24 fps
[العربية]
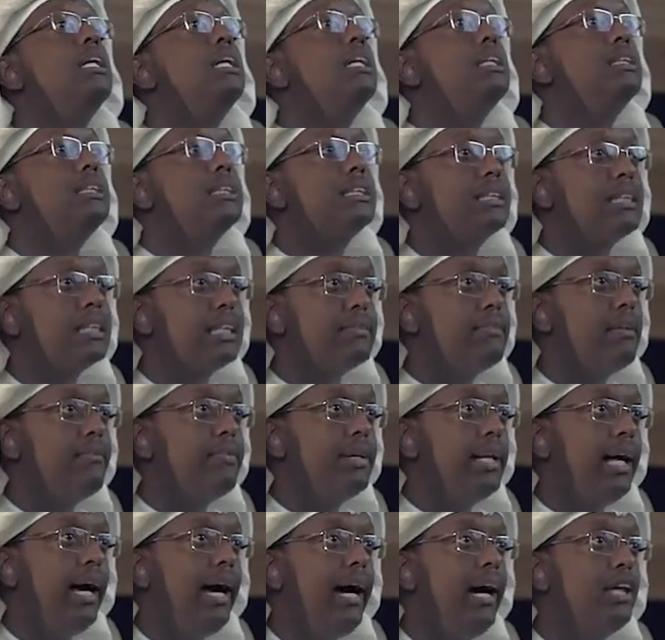اصطدم
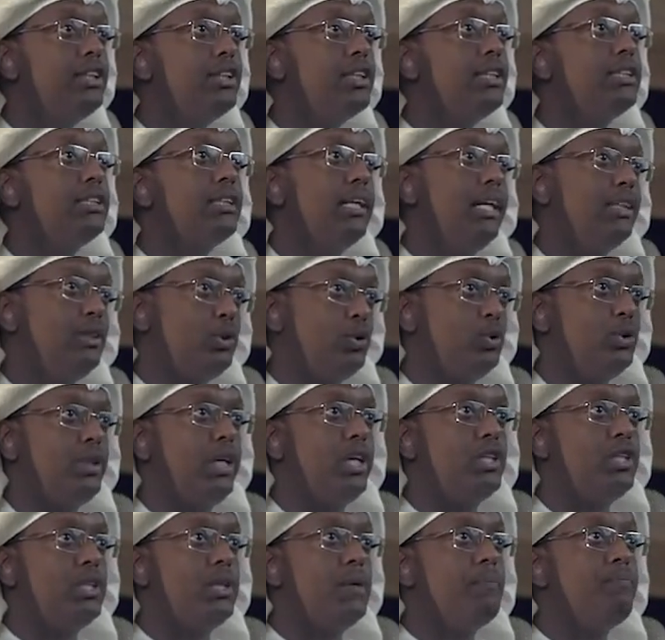بالحاجز
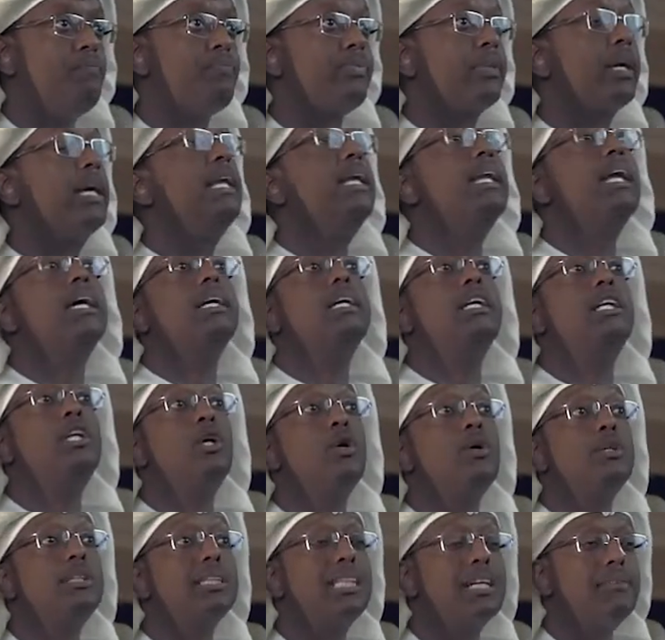الزجاجي
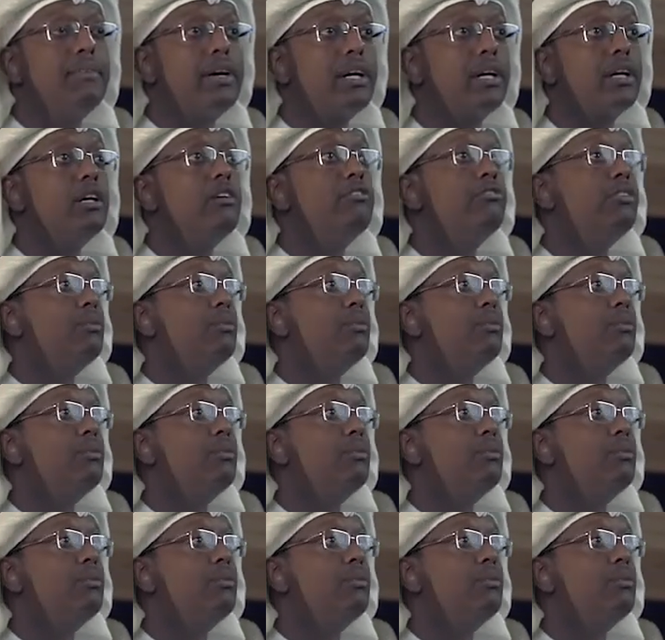لكنه استمر في